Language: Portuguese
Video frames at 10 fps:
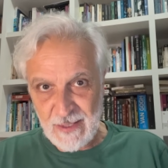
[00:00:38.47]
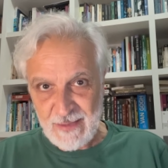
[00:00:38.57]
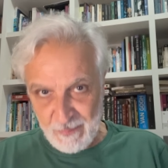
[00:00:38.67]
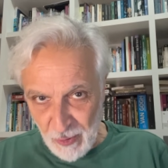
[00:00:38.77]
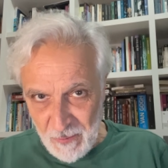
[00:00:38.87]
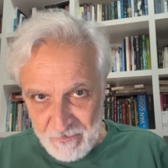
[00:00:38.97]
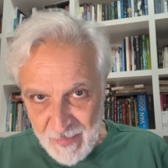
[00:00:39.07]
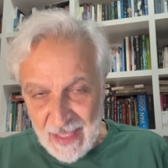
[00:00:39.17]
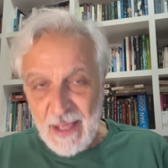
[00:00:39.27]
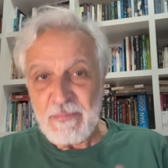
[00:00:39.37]
Tá bom?
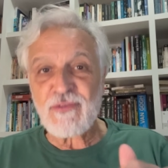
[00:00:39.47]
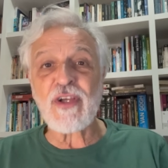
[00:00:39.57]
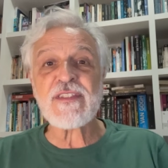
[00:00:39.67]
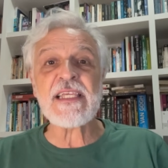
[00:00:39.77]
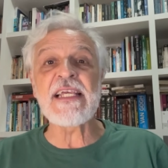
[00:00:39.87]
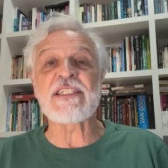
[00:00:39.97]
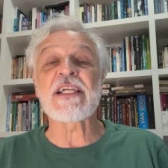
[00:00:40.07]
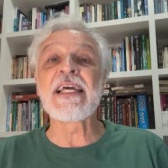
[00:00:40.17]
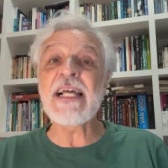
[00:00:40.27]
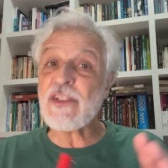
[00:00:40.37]
Pessoal, é o seguinte,
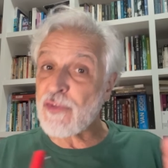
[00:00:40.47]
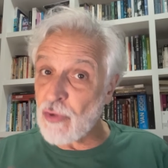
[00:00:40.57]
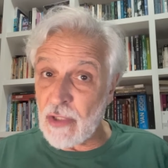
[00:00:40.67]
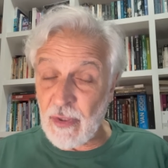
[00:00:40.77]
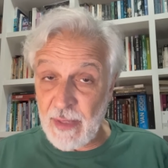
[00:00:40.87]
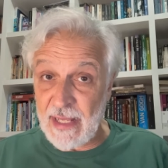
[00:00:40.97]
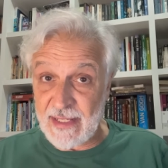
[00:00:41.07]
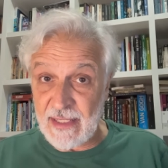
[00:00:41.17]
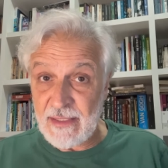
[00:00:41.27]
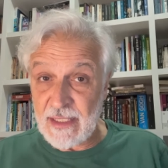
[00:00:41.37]
grande vitória do
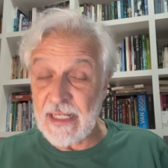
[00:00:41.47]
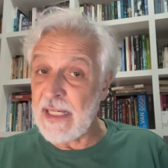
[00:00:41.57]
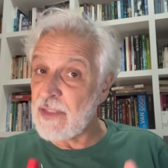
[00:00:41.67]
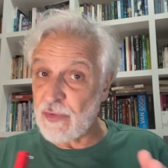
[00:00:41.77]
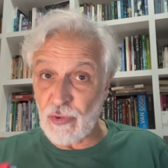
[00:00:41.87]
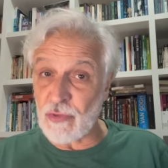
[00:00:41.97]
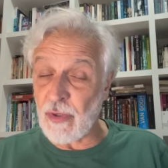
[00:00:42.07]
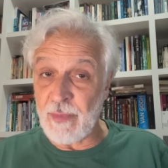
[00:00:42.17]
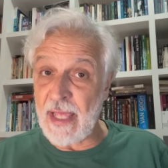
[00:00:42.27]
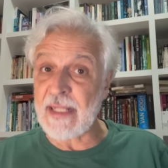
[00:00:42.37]
América, hein? Grande vitória do
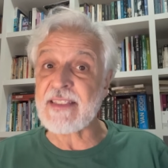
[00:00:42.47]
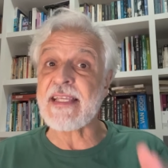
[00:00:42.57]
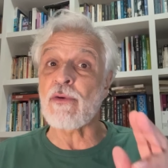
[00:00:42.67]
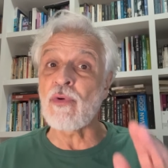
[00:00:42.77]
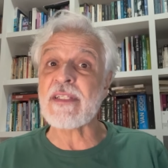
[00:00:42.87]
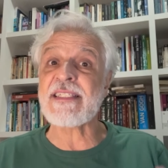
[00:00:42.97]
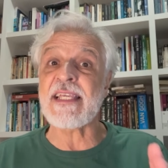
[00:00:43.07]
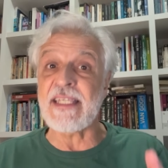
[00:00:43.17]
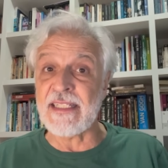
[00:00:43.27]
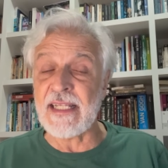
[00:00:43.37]
América, segunda
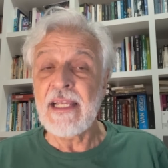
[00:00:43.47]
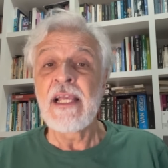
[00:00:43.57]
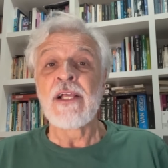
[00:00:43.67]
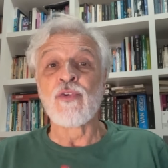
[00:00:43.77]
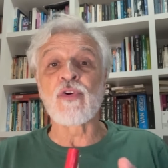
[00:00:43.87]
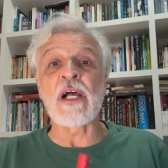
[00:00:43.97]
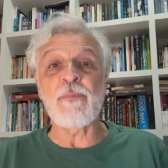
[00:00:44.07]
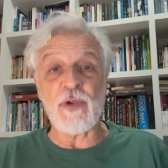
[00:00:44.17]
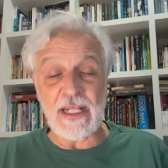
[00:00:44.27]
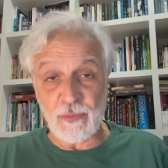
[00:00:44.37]
seguida no
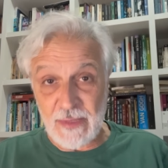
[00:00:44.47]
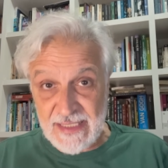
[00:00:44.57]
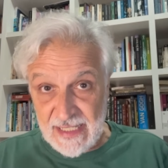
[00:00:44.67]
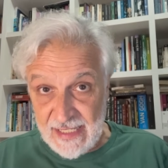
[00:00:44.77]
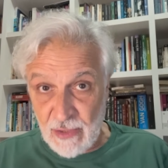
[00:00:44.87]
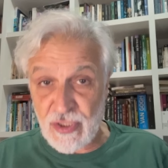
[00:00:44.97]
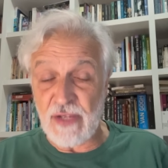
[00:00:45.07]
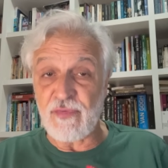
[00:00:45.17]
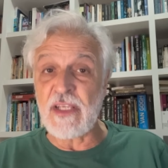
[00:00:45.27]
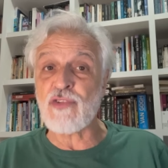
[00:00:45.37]
Campeonato Brasileiro.
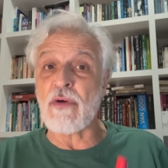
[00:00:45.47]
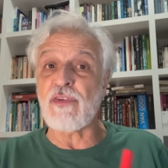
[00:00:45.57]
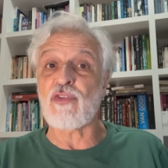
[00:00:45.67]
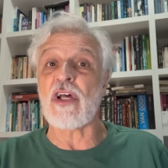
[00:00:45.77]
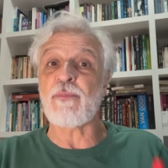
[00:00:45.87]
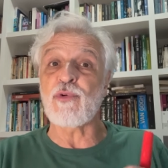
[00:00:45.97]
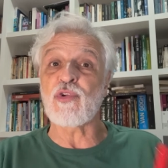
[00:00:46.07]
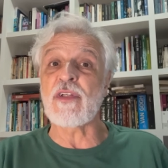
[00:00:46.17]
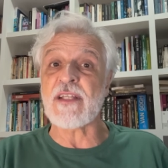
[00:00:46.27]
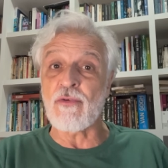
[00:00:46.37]
Já vinha de uma vitória por
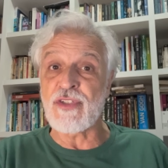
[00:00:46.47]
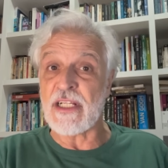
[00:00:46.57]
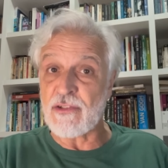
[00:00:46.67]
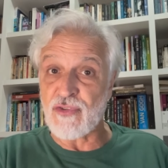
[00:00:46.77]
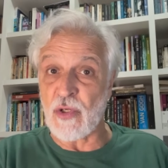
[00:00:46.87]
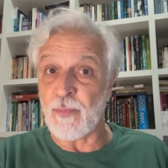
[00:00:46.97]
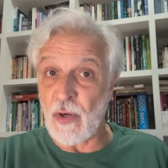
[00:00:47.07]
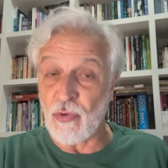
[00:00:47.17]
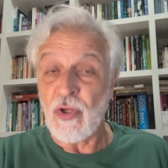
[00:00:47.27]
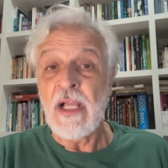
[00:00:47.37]
2 a 1 diante do São
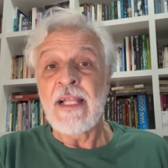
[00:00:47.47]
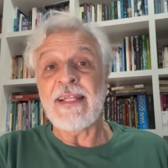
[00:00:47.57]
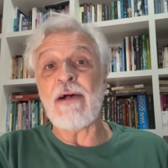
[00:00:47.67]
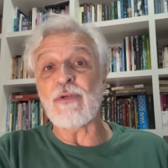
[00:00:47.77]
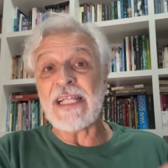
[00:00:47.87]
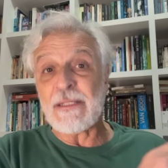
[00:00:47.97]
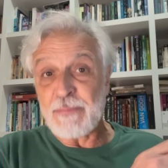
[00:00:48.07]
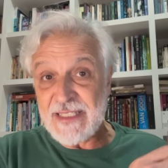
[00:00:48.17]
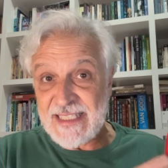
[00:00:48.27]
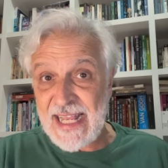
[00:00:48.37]
Paulo na rodada
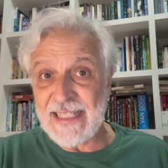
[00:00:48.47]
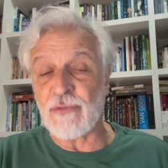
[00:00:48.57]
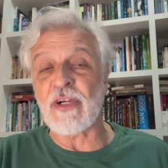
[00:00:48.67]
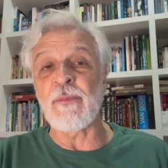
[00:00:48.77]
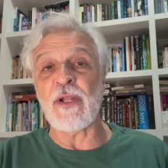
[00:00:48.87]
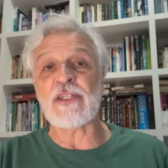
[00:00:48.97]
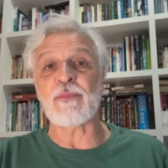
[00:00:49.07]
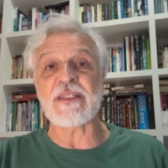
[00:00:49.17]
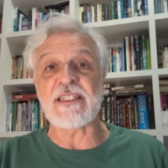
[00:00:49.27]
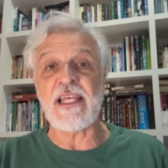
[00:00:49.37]
passada do Campeonato
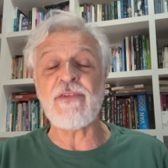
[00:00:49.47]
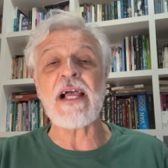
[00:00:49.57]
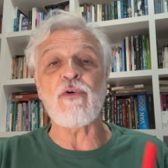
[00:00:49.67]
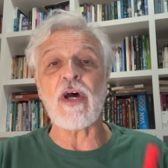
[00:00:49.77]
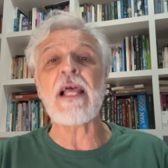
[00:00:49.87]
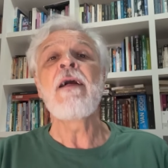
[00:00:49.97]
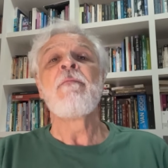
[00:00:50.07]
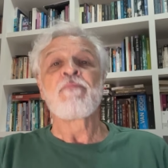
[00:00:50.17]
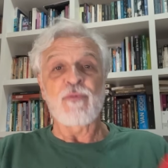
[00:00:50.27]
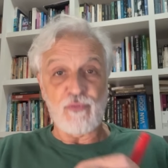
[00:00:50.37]
Brasileiro e agora
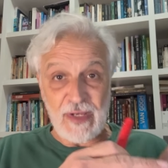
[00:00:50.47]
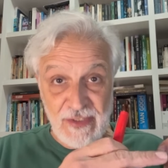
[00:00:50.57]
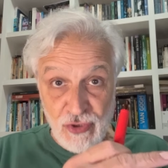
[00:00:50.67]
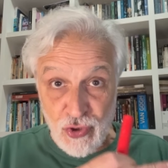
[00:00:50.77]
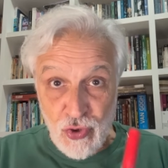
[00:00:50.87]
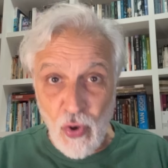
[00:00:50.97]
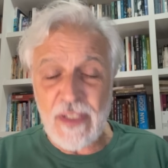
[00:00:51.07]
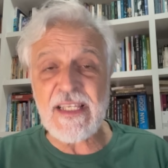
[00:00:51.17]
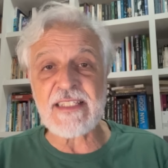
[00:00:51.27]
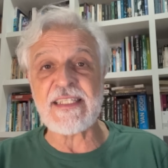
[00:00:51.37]
faz
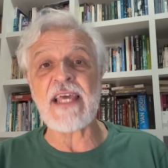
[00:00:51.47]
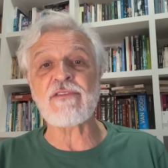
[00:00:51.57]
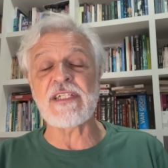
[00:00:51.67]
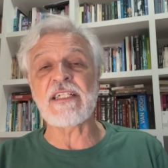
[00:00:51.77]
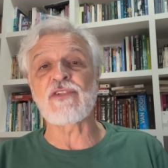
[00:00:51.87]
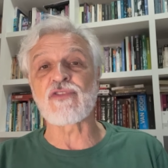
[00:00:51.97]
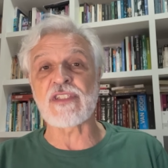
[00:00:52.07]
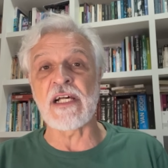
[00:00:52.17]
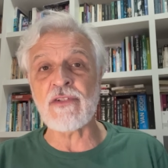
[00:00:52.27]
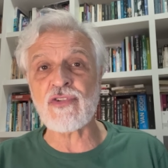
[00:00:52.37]
2 a 0 diante do
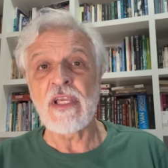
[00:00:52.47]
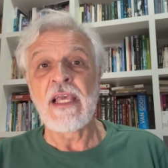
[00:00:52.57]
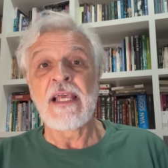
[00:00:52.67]
Santos